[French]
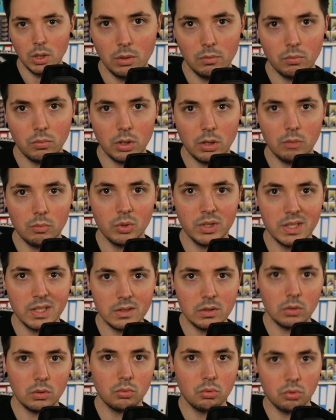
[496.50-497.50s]
voilà, au moins ça
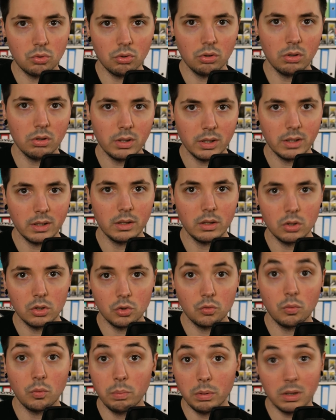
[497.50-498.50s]
sort du cœur et je
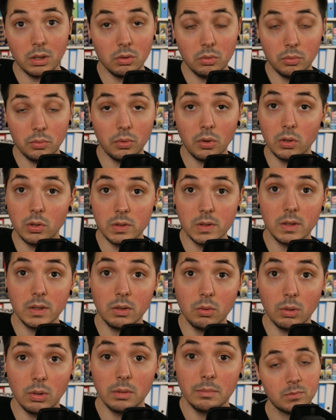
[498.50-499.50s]
vous parle français,
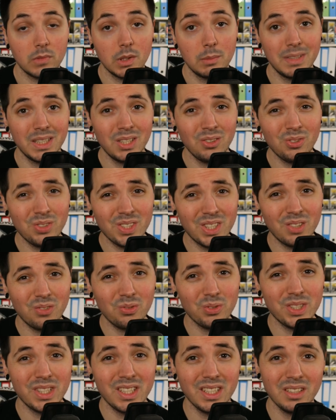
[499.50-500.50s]
quoi. Maintenant, en ce qui
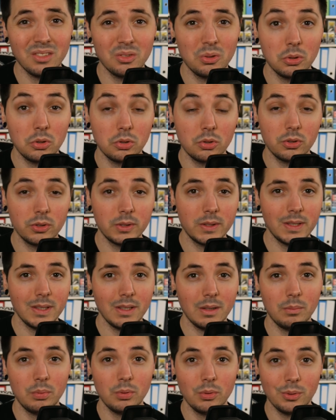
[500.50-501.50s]
concerne le côté un
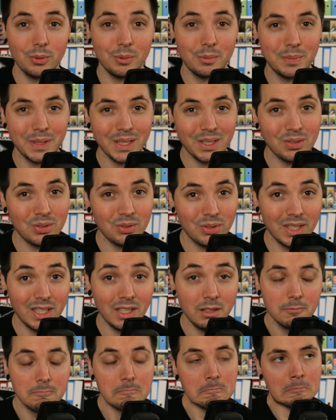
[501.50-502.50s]
peu personnel,
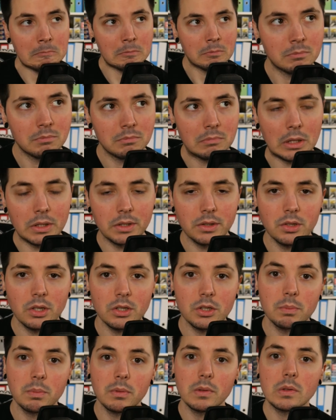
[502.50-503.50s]
bah déjà,
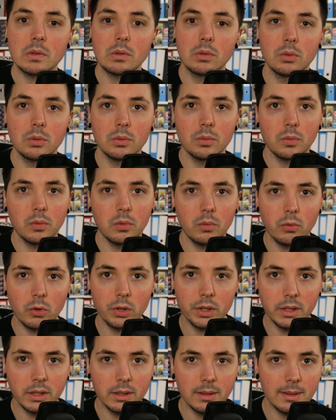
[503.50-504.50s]
je pense que vous le voyez,